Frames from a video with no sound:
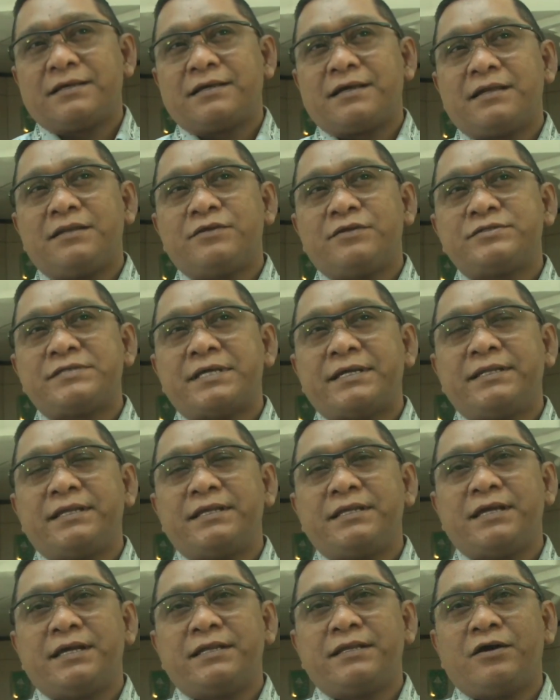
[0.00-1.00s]
kalau
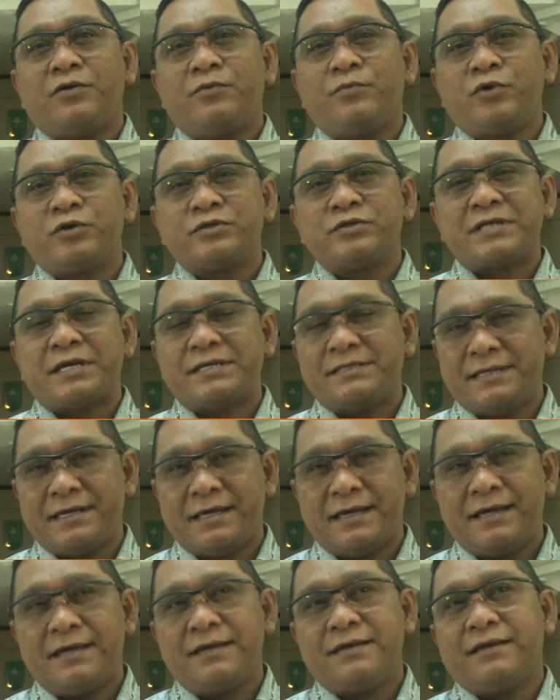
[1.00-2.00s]
seandainya anak ngomong
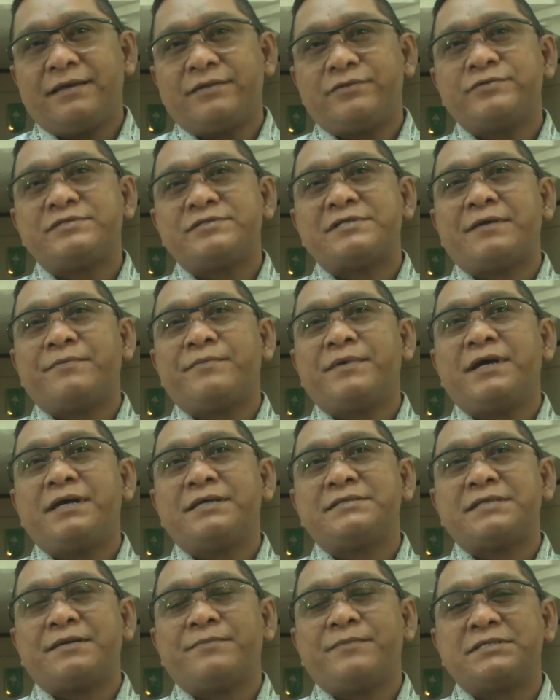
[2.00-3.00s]
saja itu sama
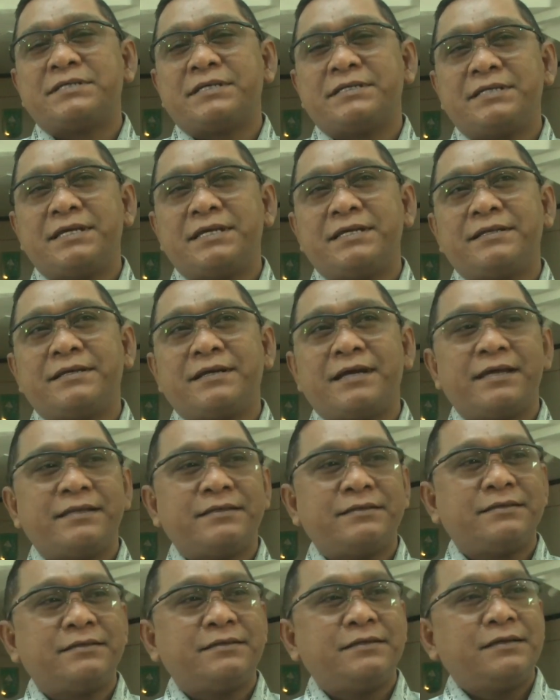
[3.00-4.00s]
sama saja dengan
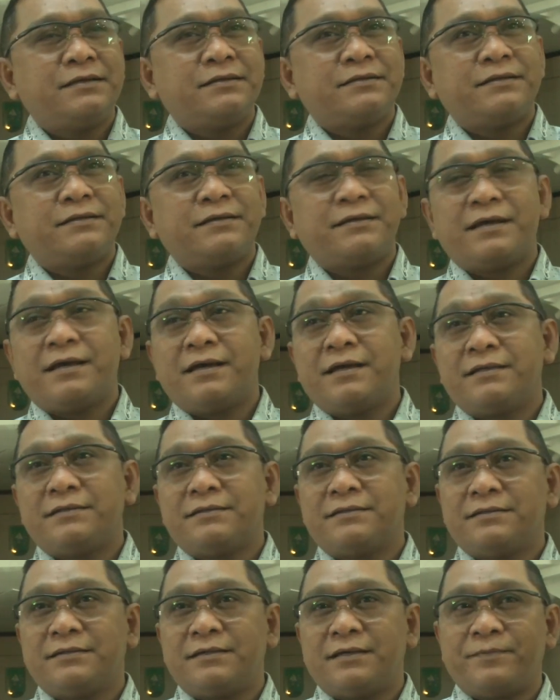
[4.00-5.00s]
dengan
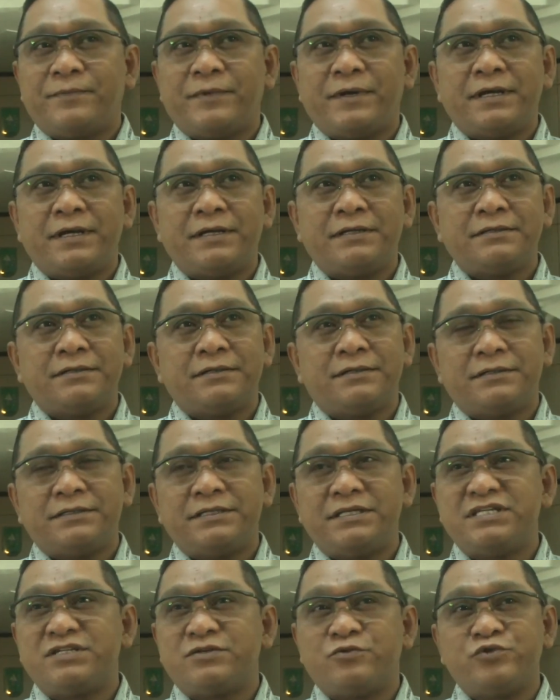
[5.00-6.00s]
apa e,
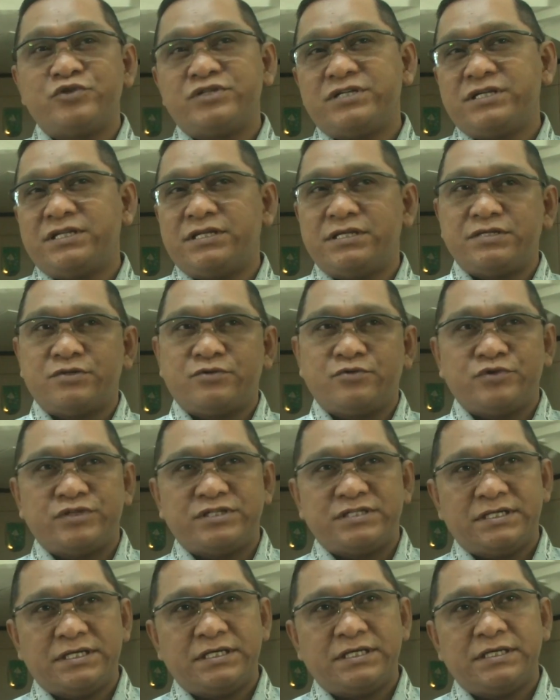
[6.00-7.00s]

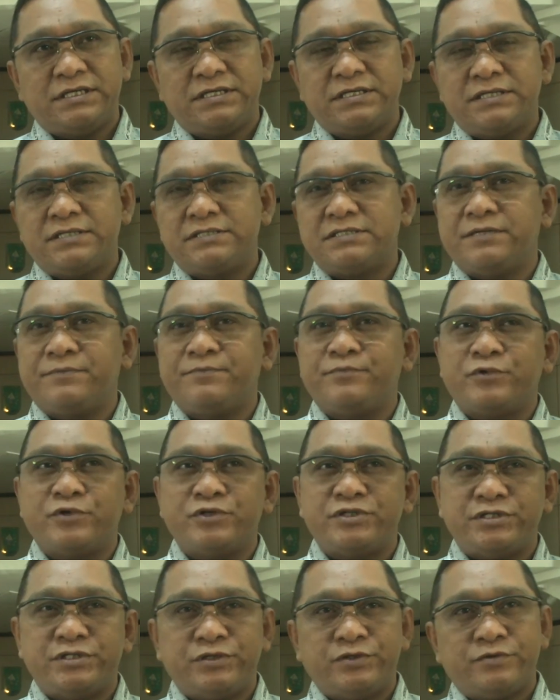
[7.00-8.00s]
diskusi-diskusi
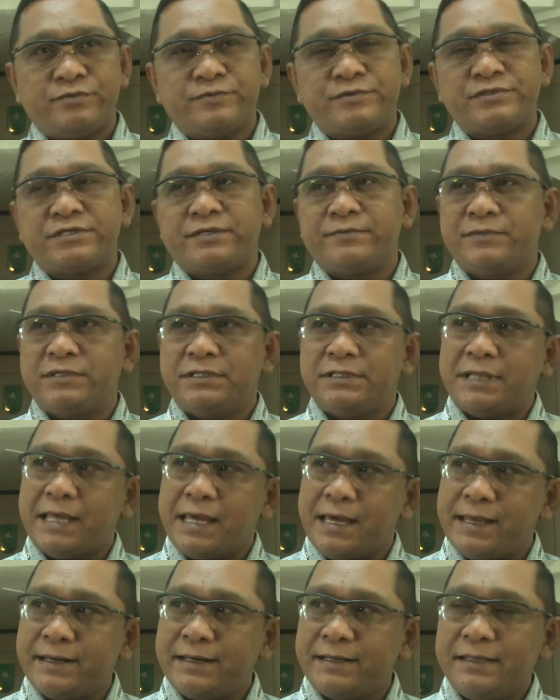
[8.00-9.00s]
simposium
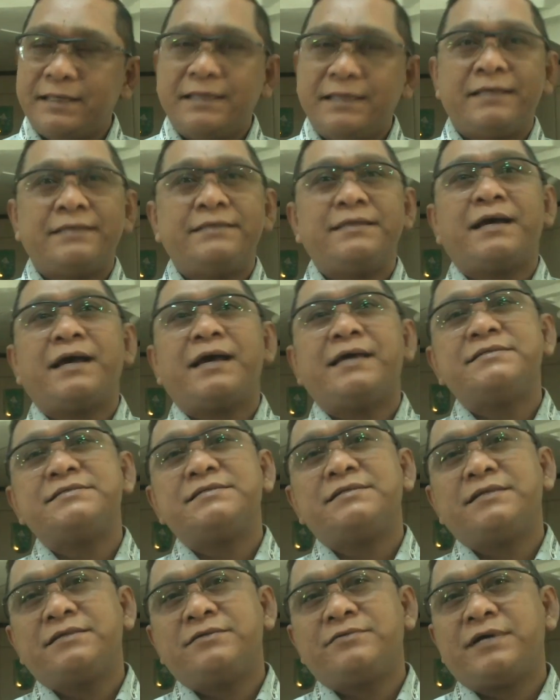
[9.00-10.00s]
seminar yang
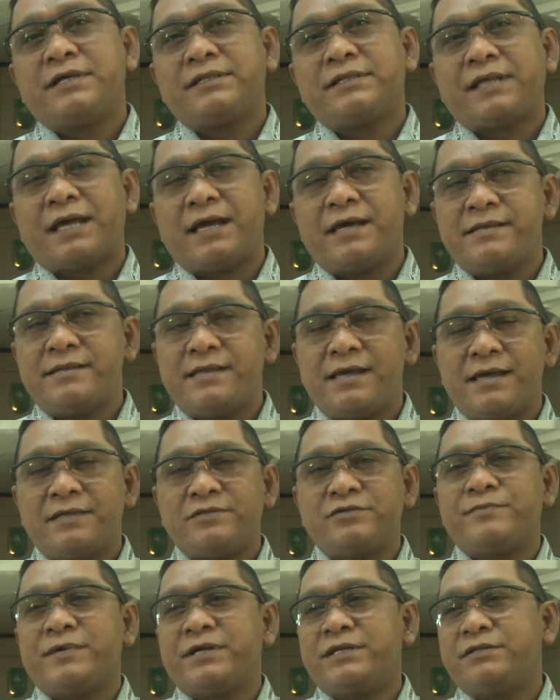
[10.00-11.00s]
hasilnya juga tak ada
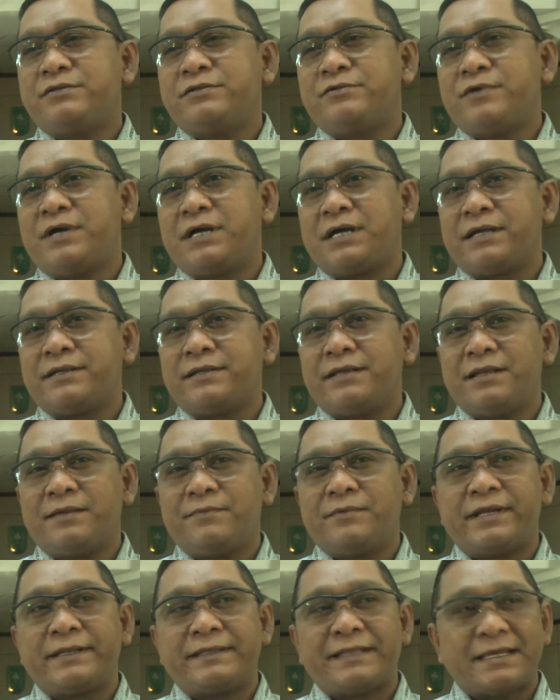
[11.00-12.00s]
cuma dituangkan dalam
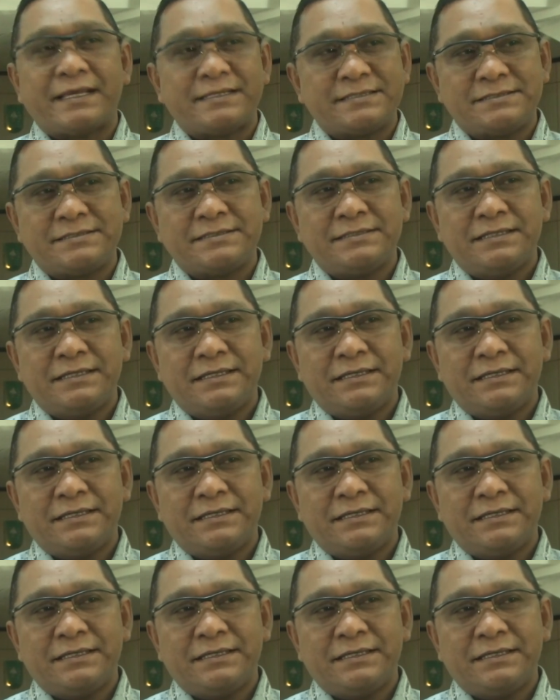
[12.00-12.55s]
kertas